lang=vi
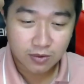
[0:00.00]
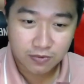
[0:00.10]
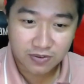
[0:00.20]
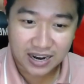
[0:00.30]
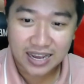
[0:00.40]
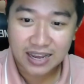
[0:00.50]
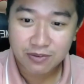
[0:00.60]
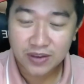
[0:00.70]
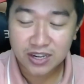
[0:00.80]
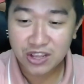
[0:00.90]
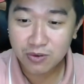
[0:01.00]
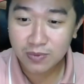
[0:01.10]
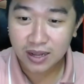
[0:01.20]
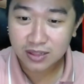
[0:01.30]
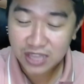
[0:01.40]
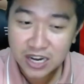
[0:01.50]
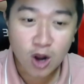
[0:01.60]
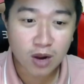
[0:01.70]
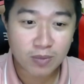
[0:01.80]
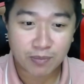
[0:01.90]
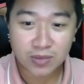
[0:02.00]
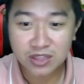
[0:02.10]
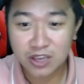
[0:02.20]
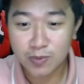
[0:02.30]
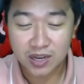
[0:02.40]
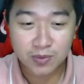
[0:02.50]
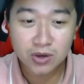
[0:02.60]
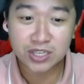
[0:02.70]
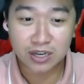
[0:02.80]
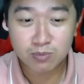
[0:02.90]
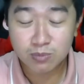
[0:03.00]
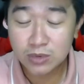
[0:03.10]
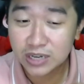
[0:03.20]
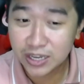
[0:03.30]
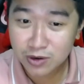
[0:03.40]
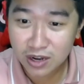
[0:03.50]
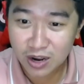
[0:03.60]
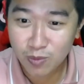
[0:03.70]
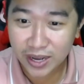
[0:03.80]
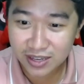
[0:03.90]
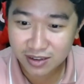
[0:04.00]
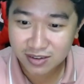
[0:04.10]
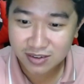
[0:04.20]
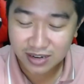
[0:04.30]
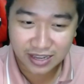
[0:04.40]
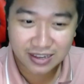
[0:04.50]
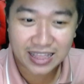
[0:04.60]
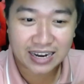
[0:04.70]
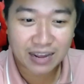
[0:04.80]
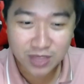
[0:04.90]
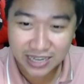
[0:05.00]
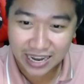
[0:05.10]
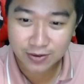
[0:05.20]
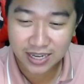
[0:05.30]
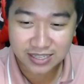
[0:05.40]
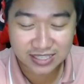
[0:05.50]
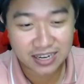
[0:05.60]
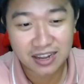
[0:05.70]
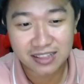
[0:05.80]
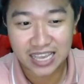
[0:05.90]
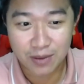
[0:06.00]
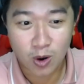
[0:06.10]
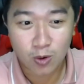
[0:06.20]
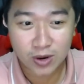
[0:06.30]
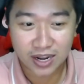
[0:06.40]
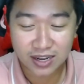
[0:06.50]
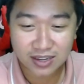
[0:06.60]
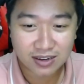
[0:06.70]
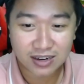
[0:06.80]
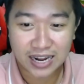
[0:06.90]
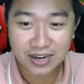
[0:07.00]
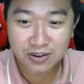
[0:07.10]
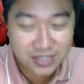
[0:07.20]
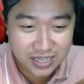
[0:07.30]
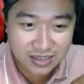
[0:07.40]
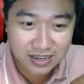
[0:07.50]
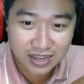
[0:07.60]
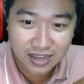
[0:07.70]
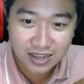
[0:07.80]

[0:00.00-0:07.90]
và quý vị nếu mà tiếng đó không lầm nếu mà cái bước bước đi của nó không ấy á, thì cái thằng thám tử cao này sẽ lên giả bộ gần á, là nó sẽ là